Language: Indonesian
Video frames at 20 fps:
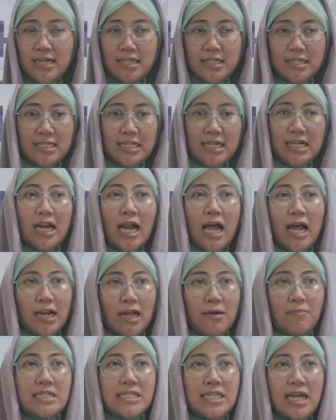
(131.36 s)

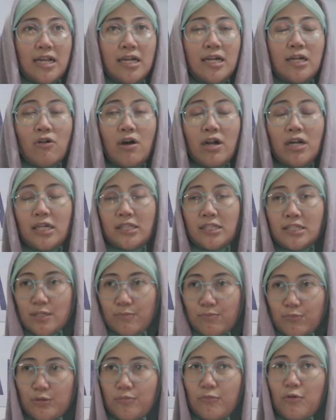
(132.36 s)
Sesederhana misalnya keluarga
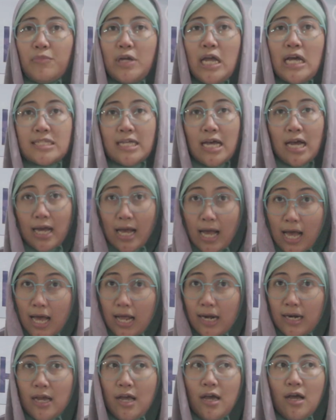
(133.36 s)
tersebut
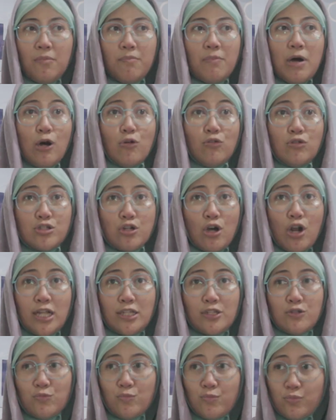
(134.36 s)
membiasakan bangun
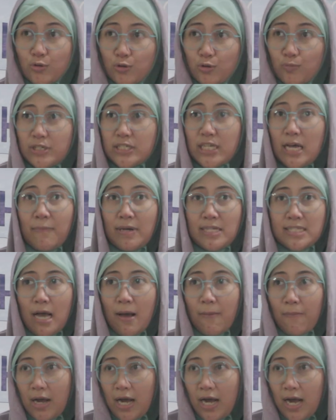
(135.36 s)
sholat subuh
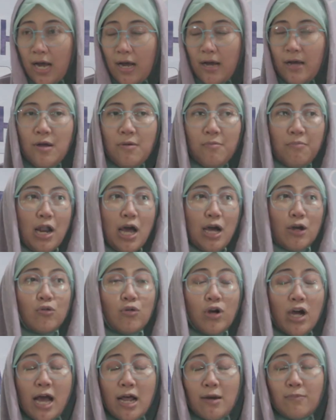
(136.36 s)
bersama-sama,
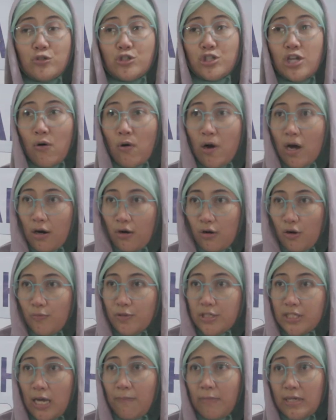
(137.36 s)
melakukan musyawarah
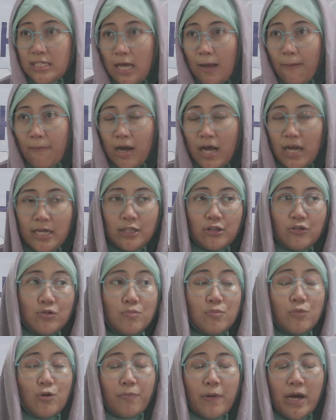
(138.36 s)
bersama-sama. Itu
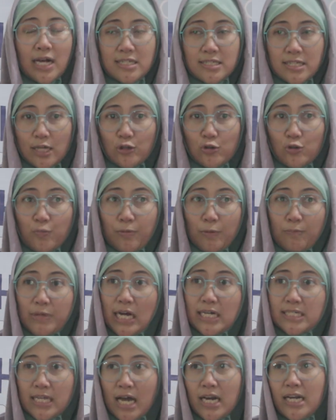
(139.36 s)
merupakan satu
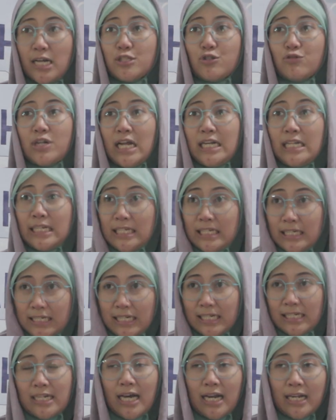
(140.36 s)
pembiasaan yang sudah
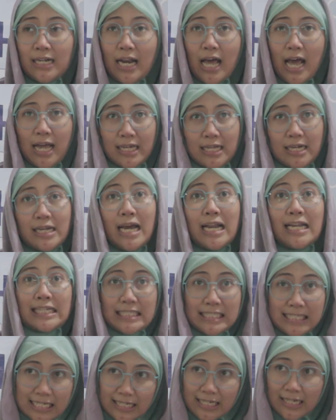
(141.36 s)
dididik dari lahir, dari
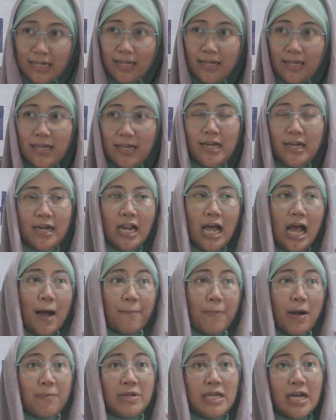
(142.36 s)
kecil. Nah
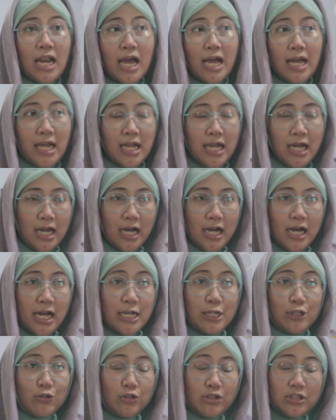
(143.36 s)
apabila uh,
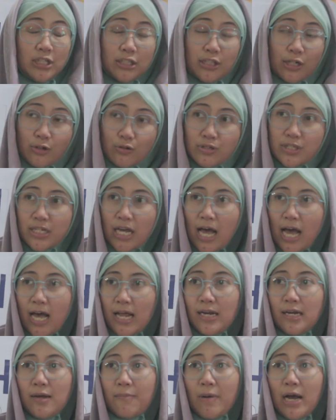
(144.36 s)
itu
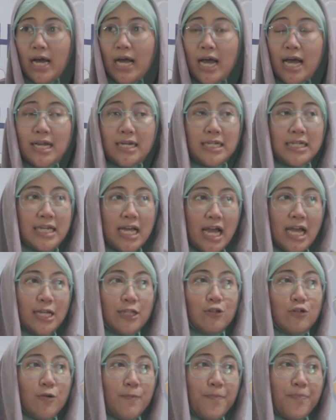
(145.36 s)
diteruskan maka dia
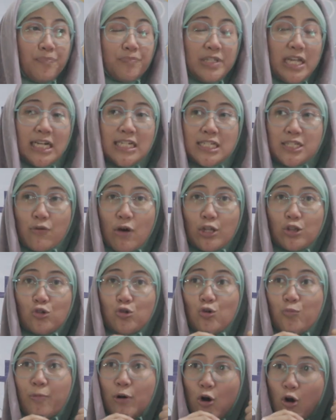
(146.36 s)
itu menjadi
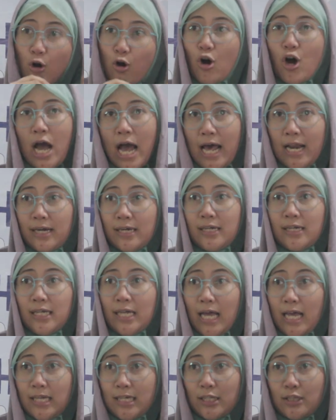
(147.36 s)
suatu pengokohan
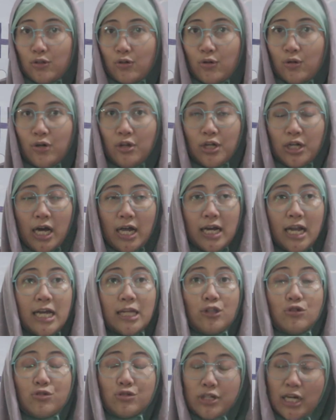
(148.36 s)
kayak gitu karena
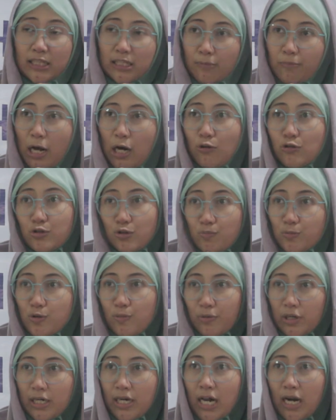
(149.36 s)
itu sudah terbalung
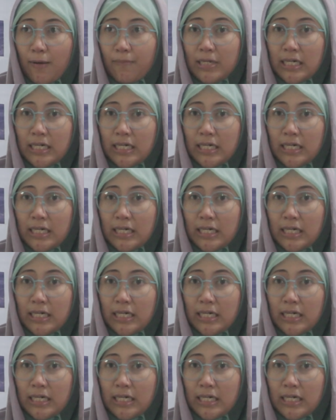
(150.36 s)
sumsum ke dalam